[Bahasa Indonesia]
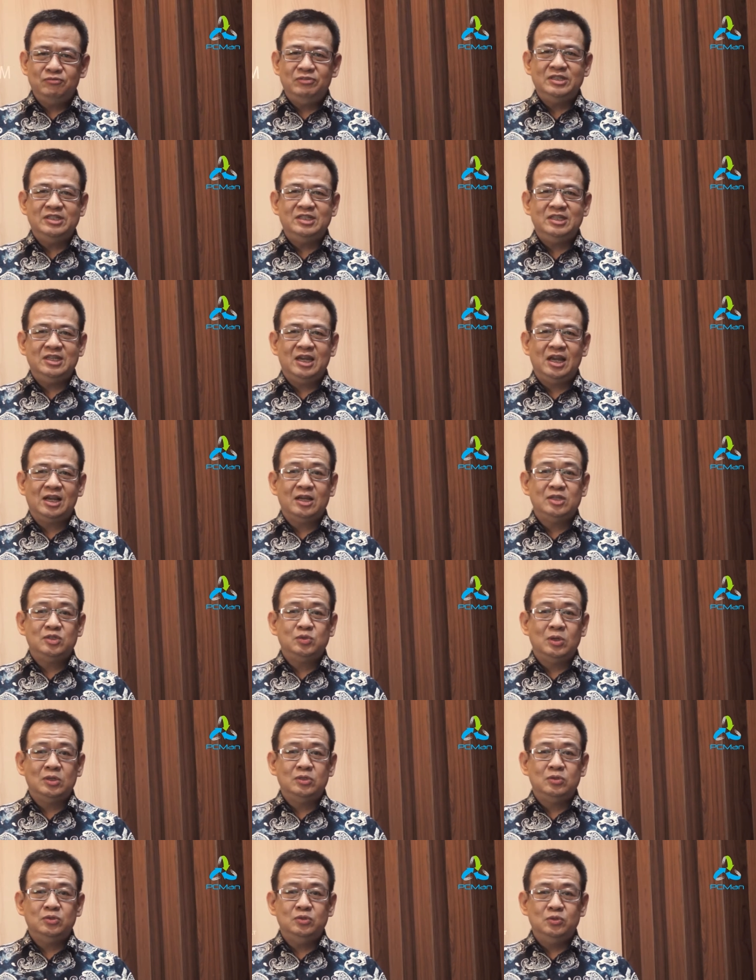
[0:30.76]
visi akan
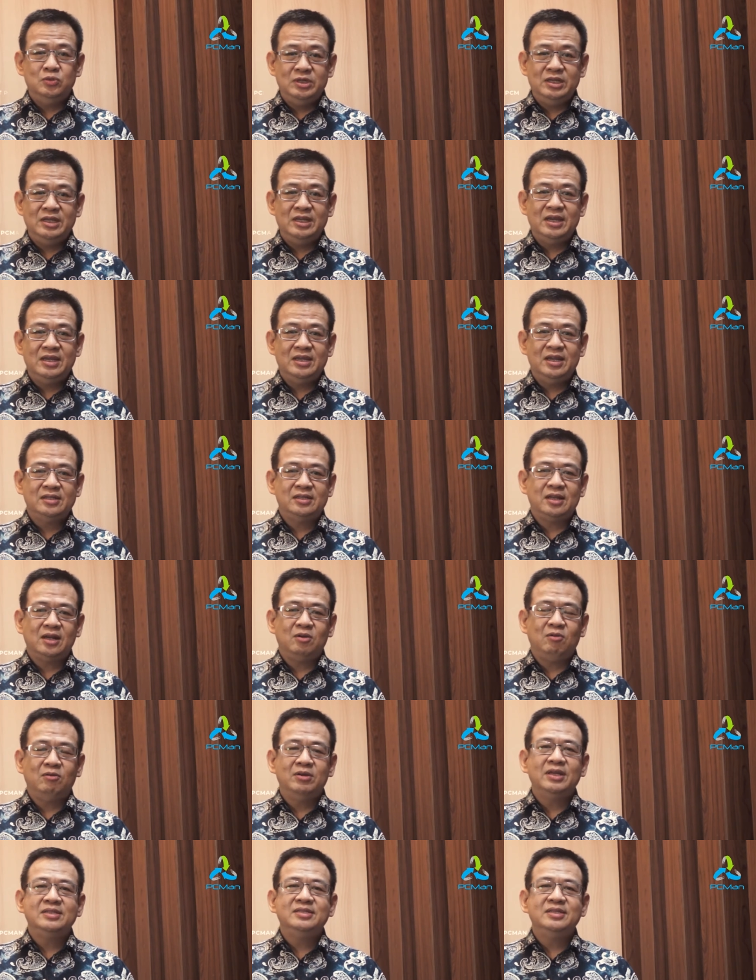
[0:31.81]
suatu dunia yang
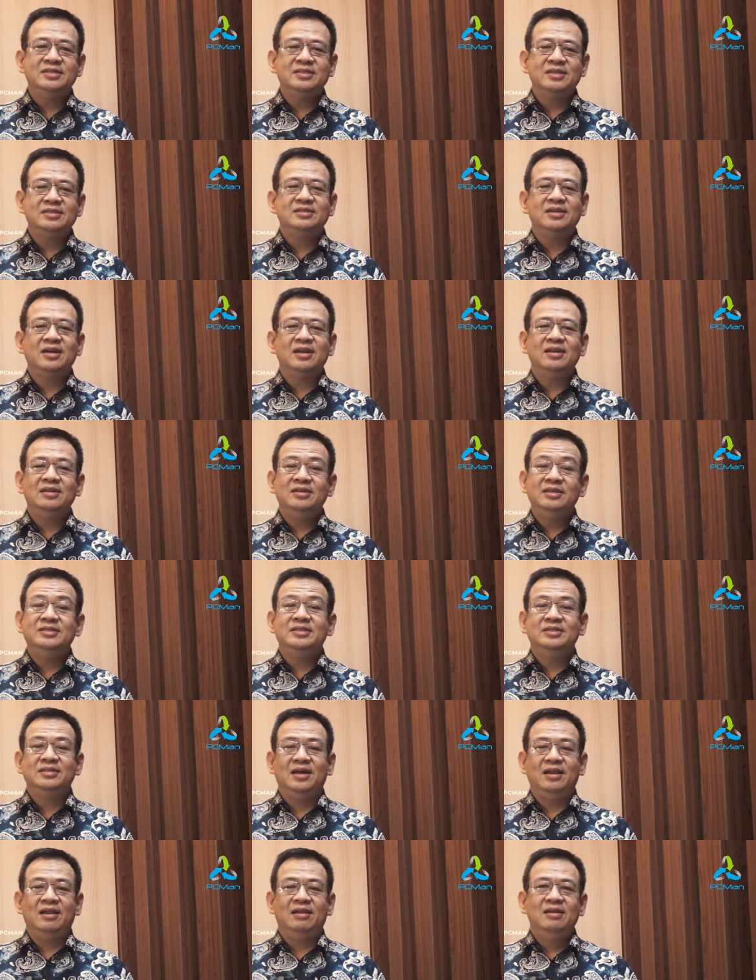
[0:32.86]
terkoneksi secara
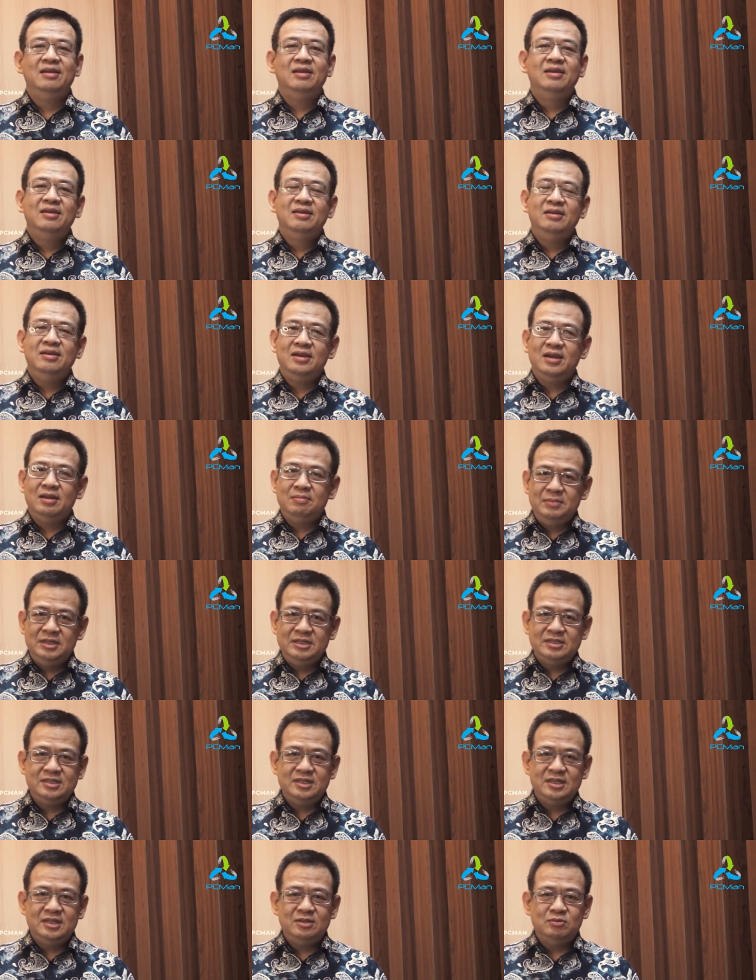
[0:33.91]
digital dengan
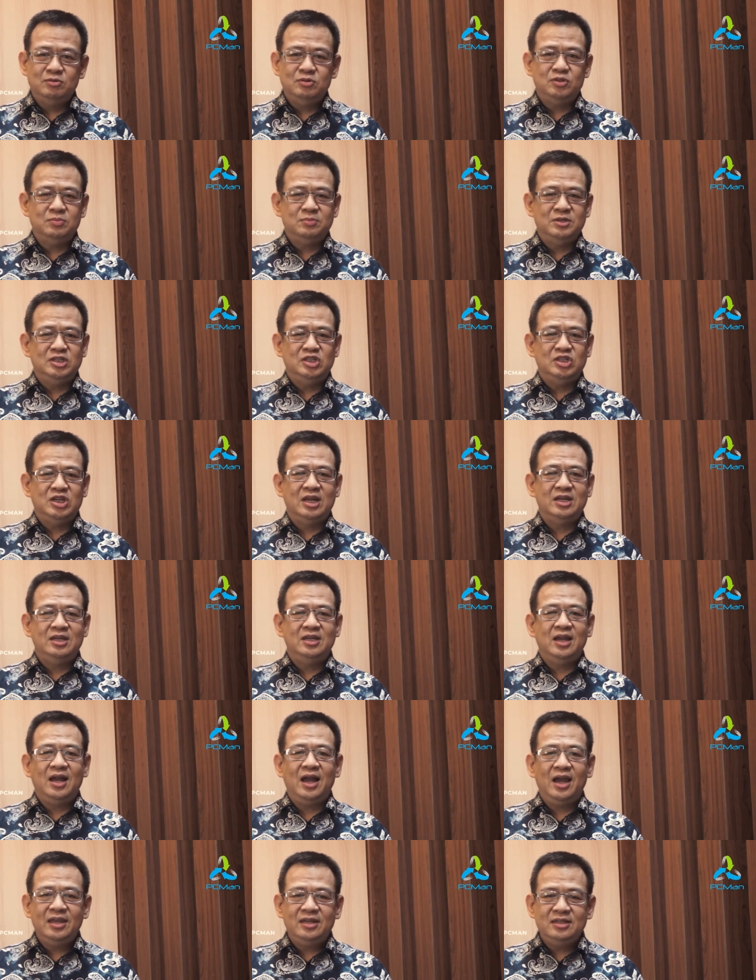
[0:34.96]
misi untuk
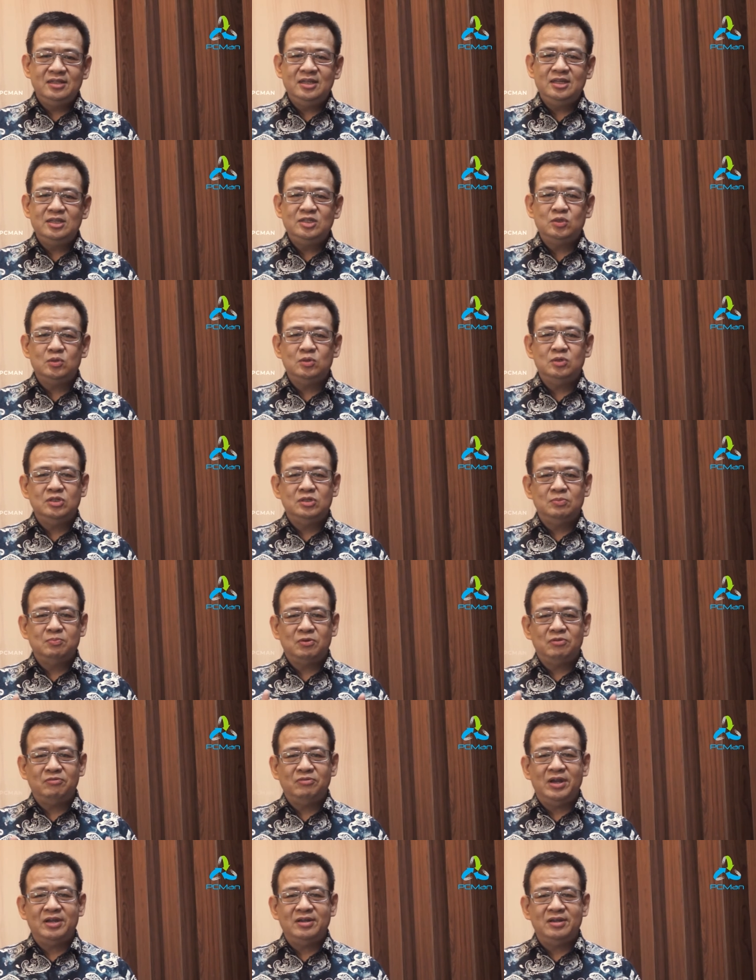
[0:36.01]
menjadi IT solution
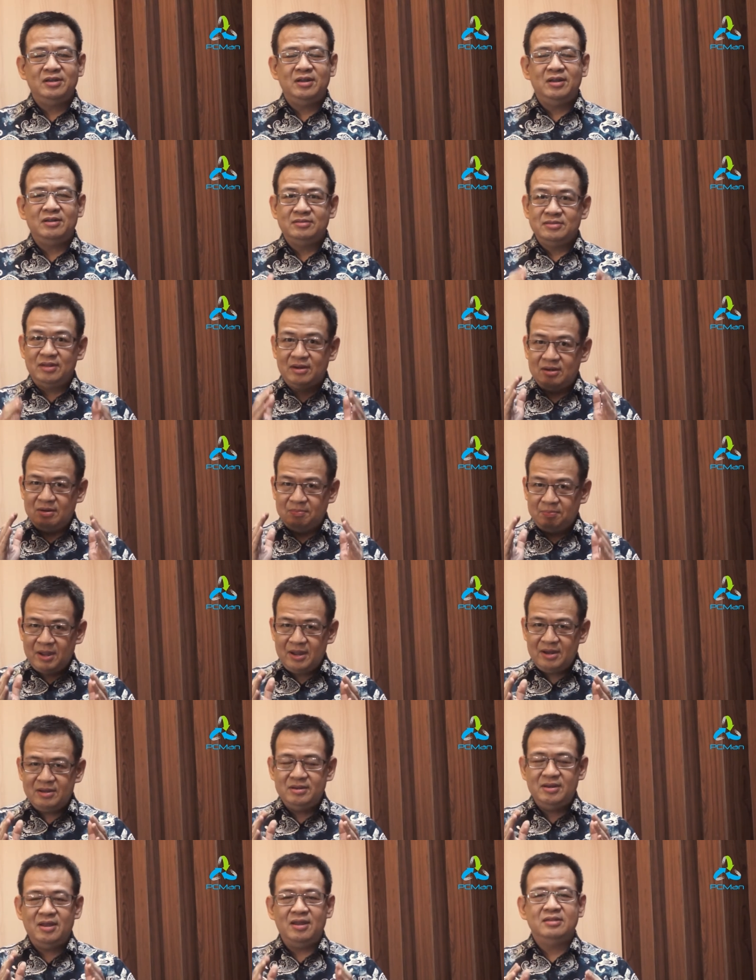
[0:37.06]
provider yang
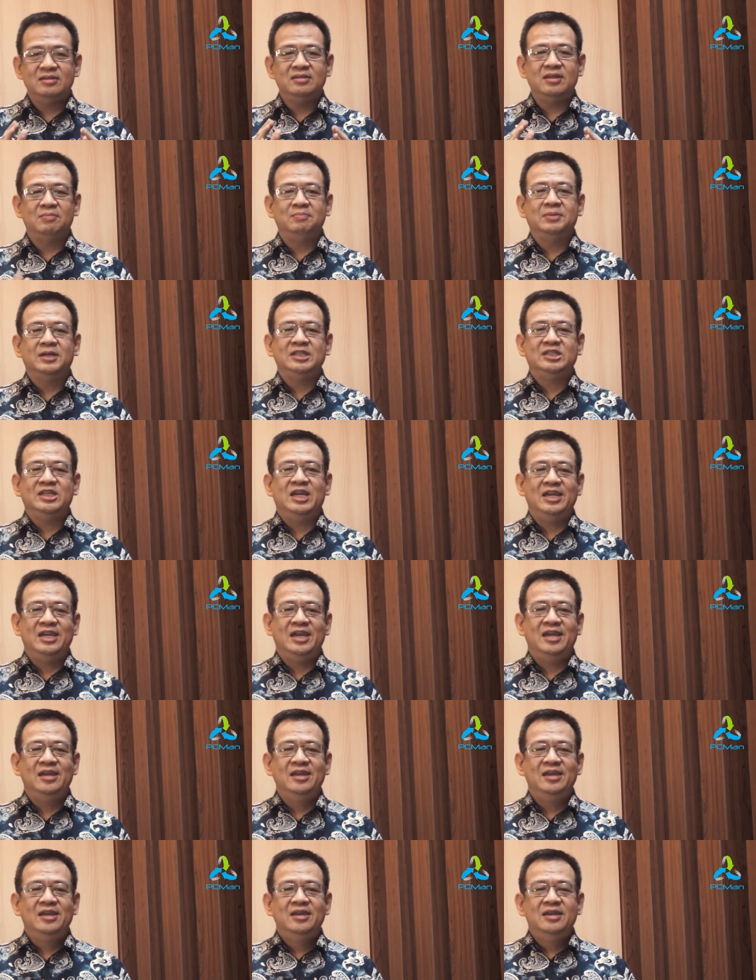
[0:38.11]
terdepan dan terpercaya
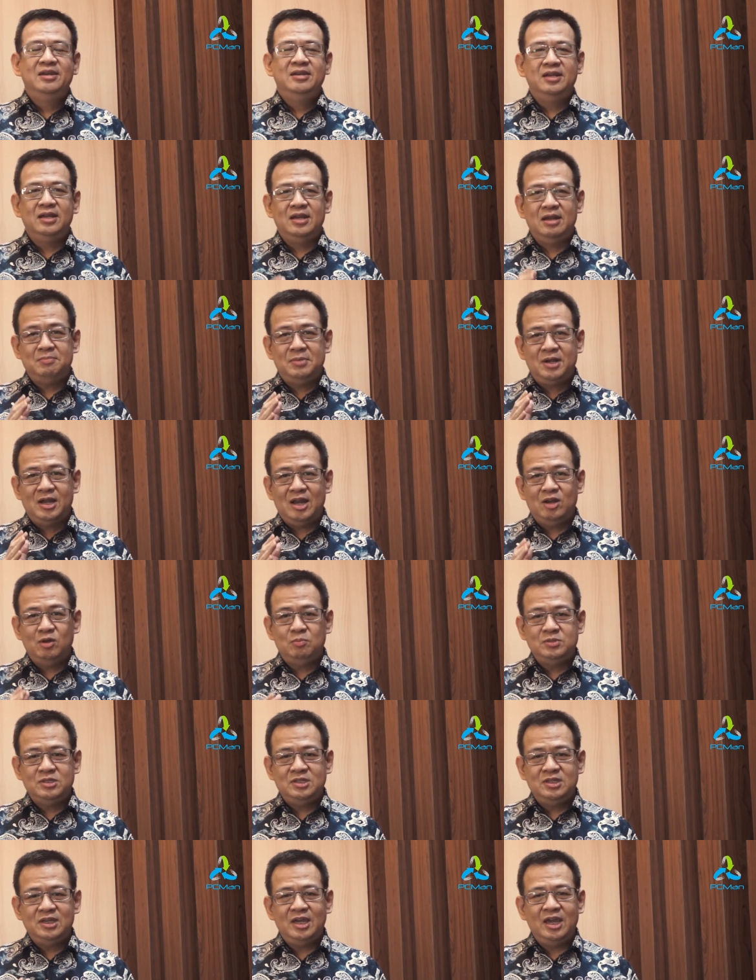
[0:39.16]
dengan
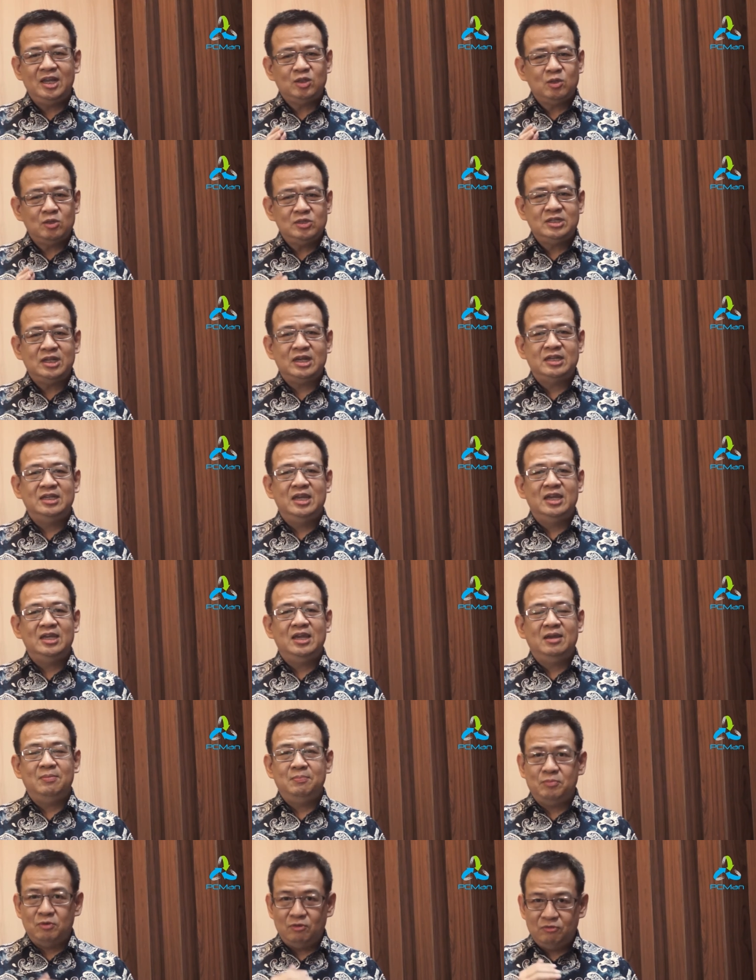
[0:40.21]
mengadopsi etos kerja
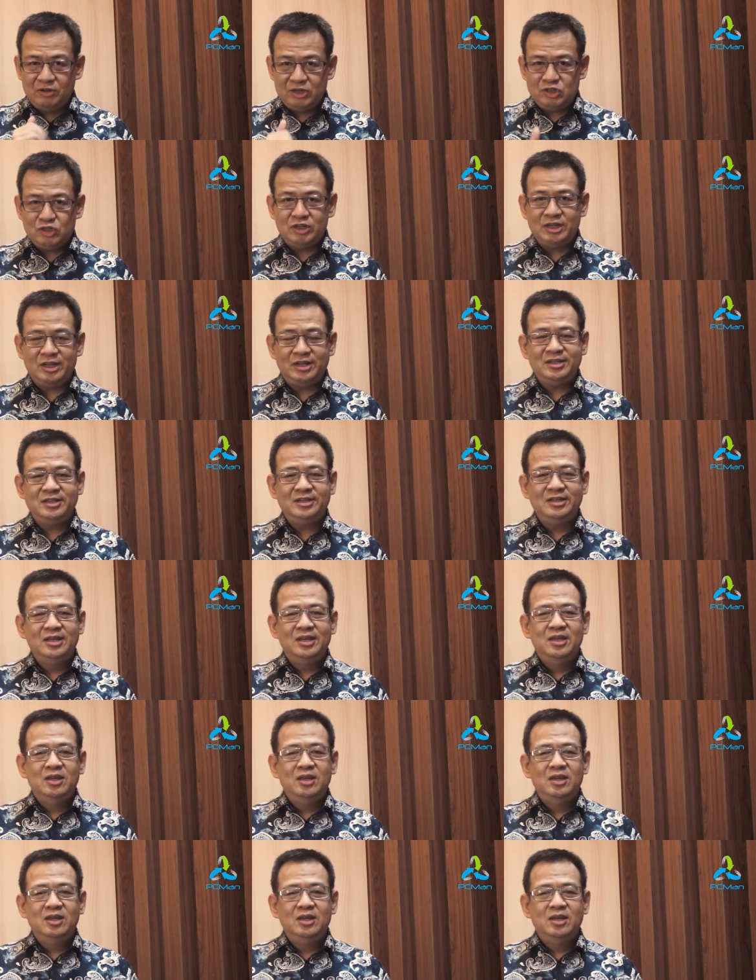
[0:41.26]
yang profesional,